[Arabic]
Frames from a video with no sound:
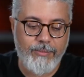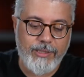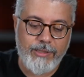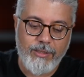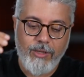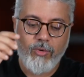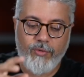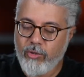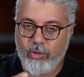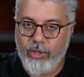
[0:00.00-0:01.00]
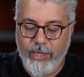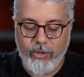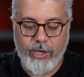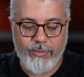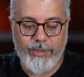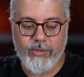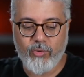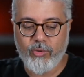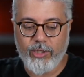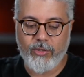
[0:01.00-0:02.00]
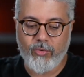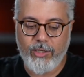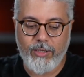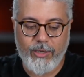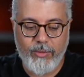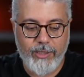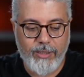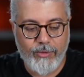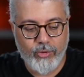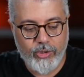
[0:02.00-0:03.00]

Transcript: بس وفيك تحطوها لغه عربيه اصلا بتكون تعطيك كل المعلومات الموجوده